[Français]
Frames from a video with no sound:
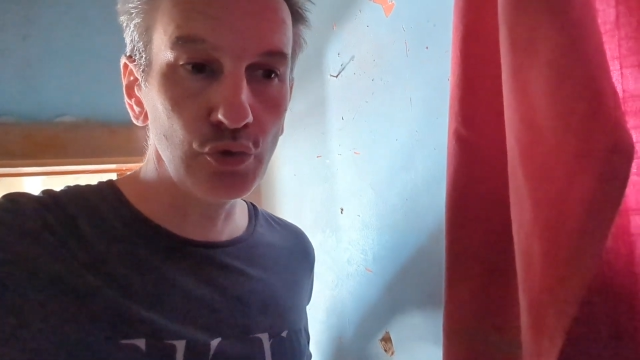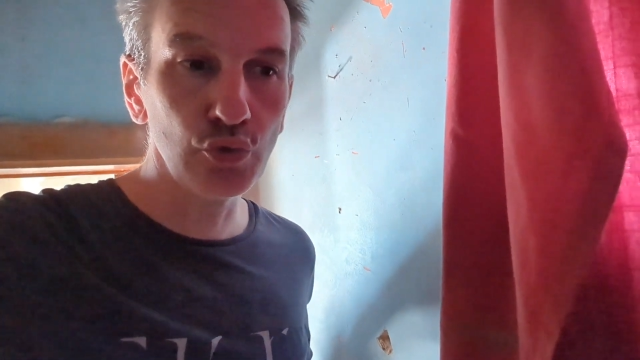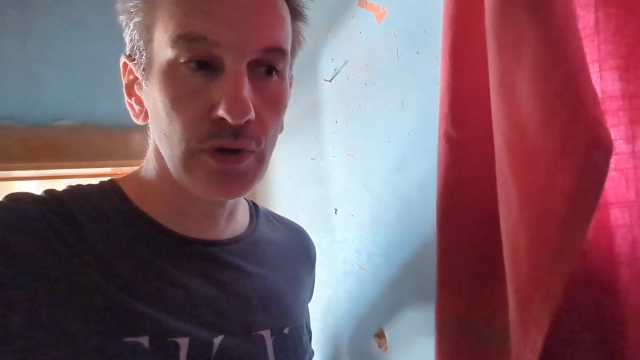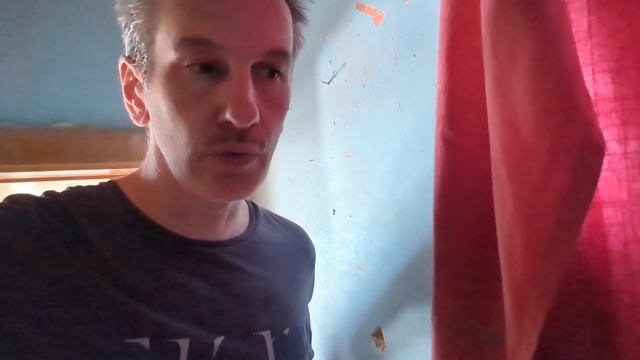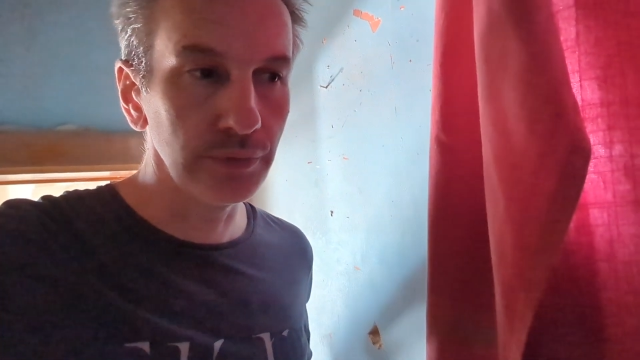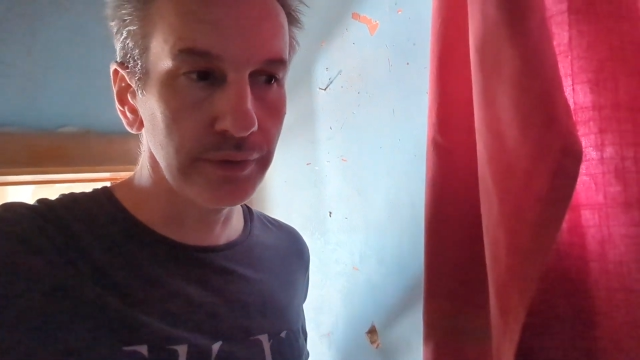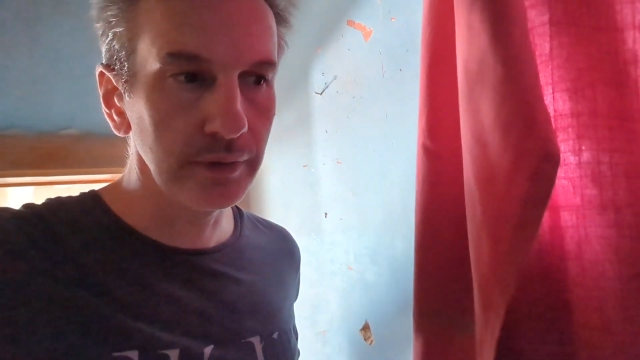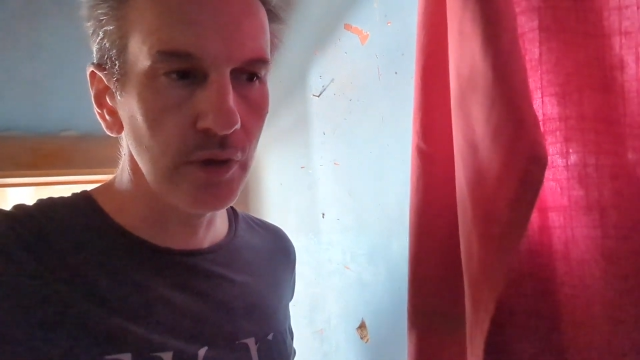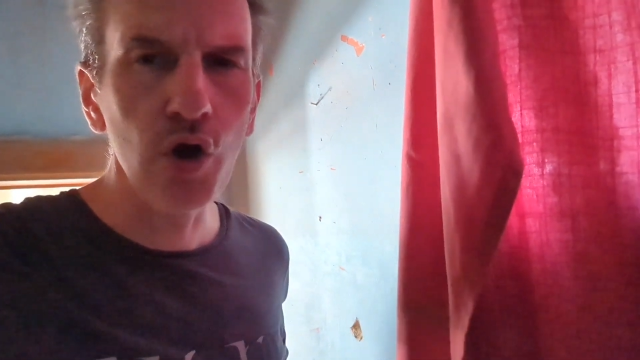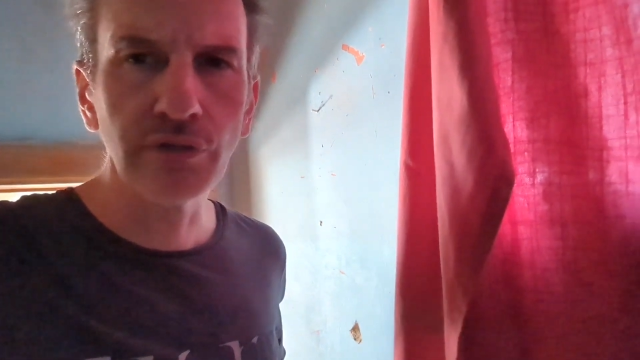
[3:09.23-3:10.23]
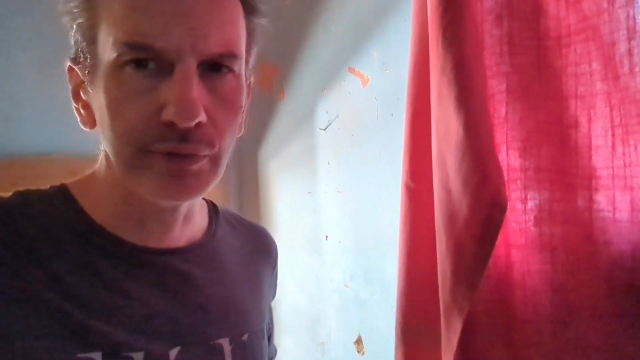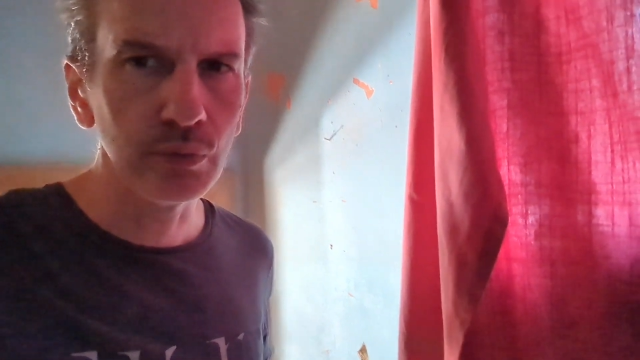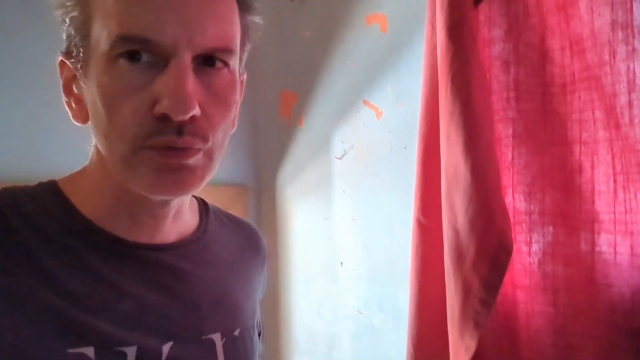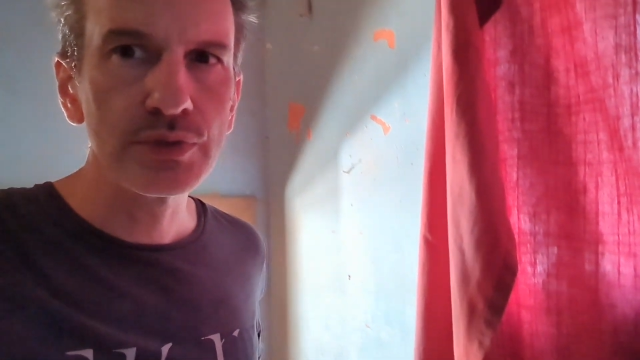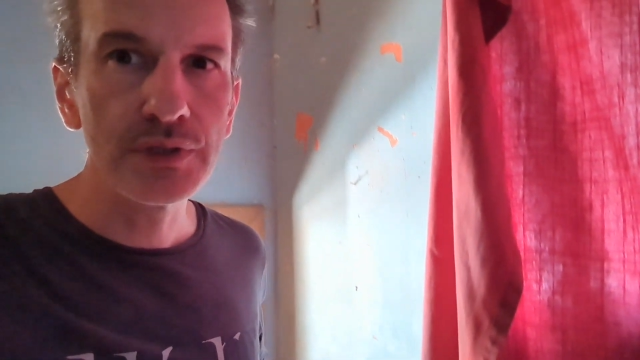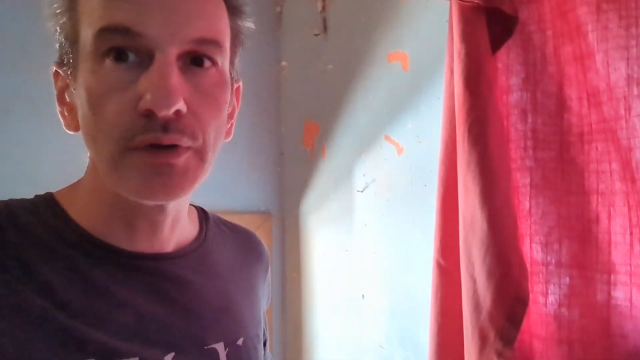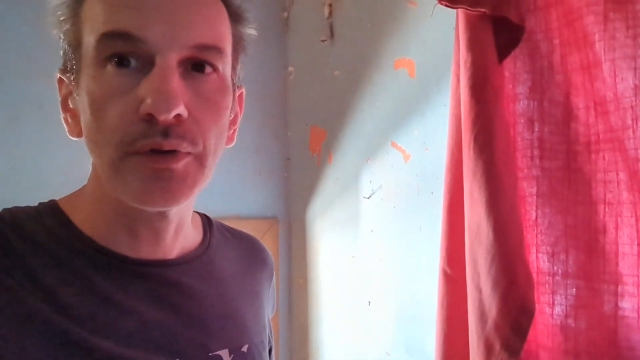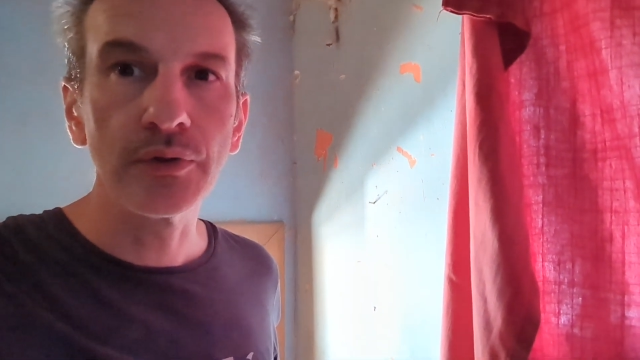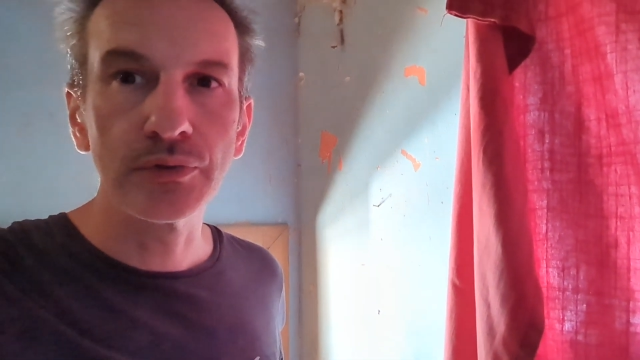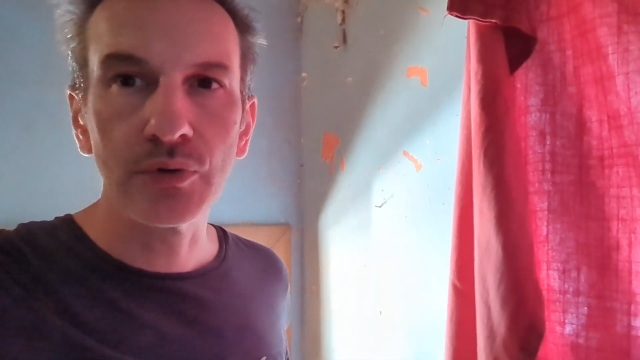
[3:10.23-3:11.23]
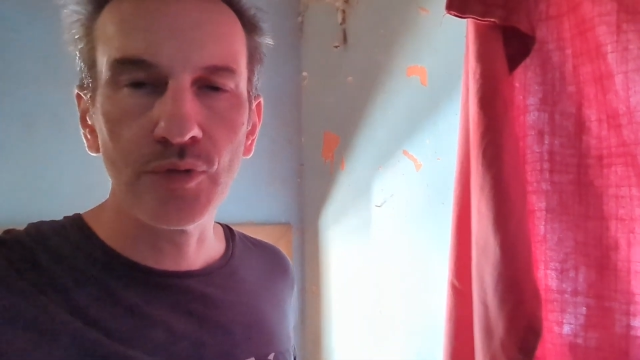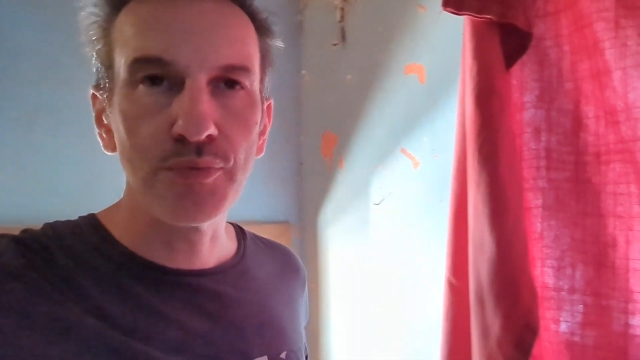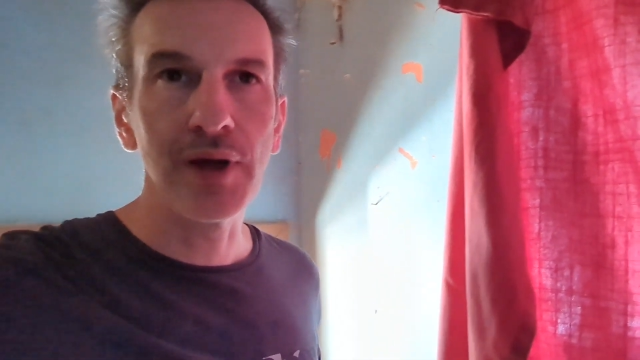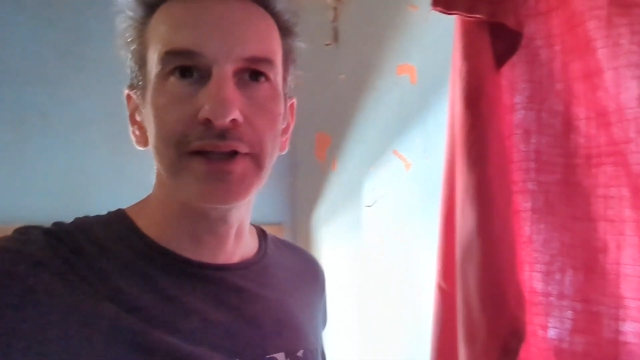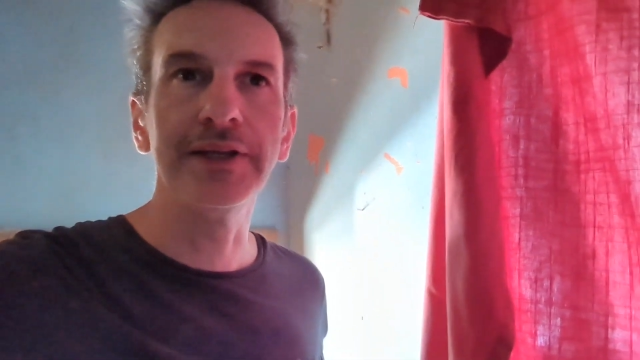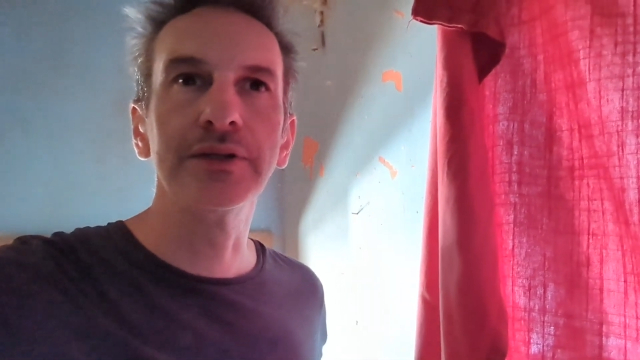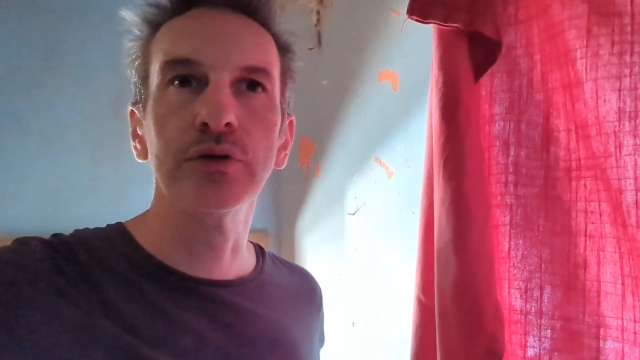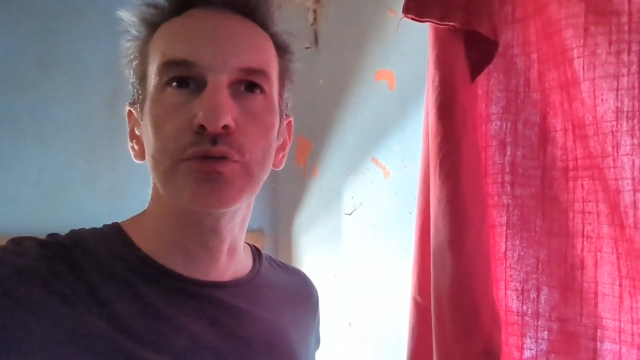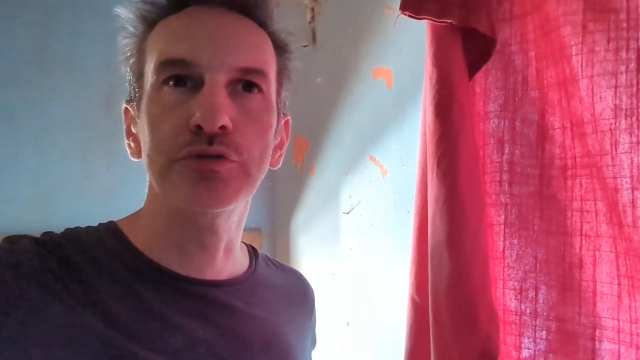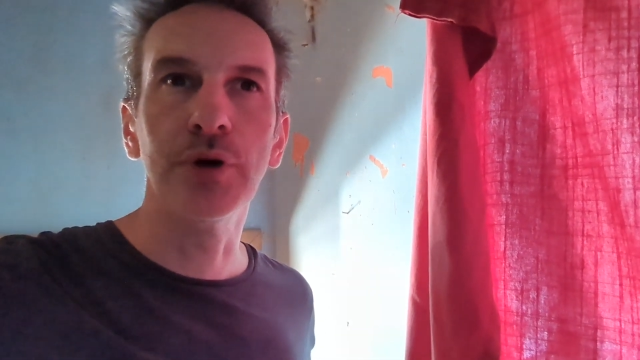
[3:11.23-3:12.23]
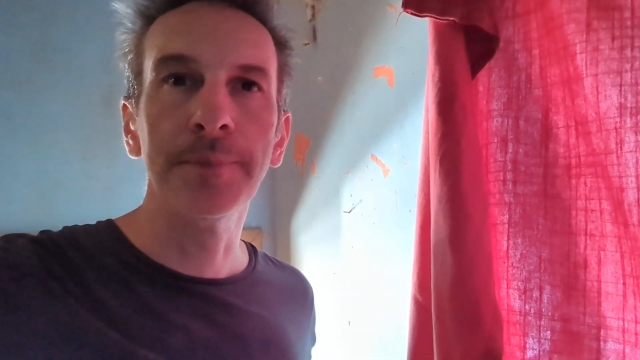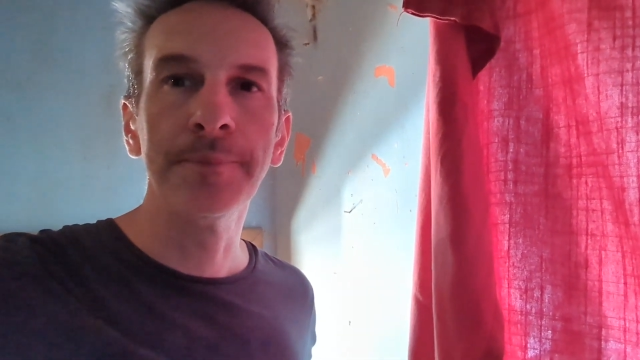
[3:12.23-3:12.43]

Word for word: tu dois compter environ 190 euros pour un détecteur de mouvement.